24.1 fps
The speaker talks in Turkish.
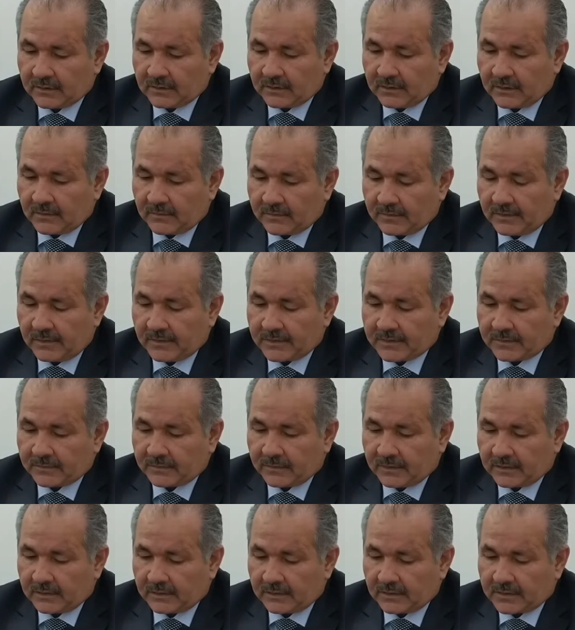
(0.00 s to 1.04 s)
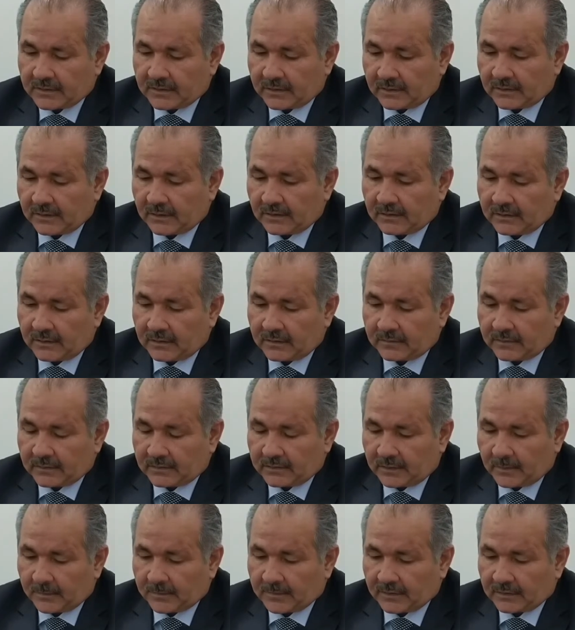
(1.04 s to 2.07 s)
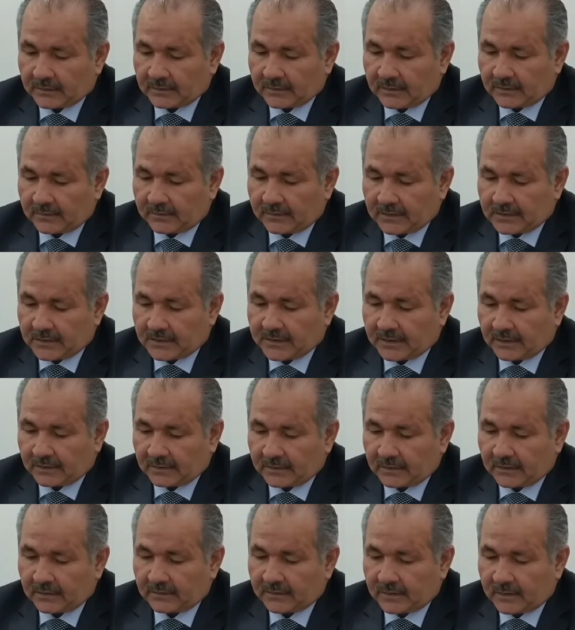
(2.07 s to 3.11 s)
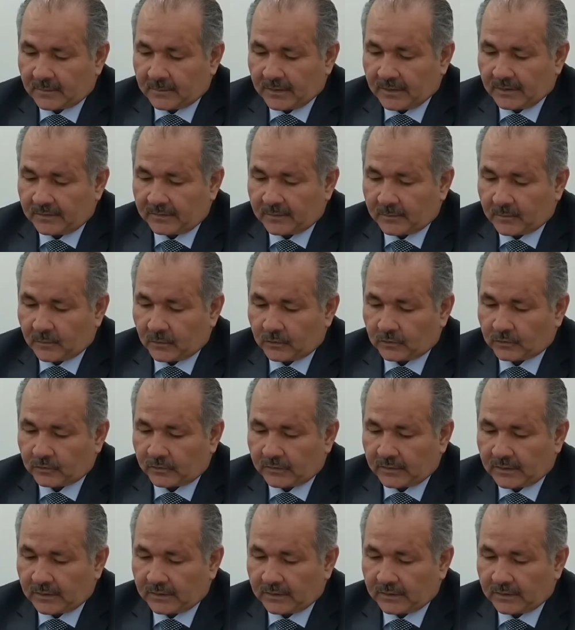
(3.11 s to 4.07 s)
Filizi var, işte dalları var, yaprakları var, çiçekleri var, meyve boyutu var.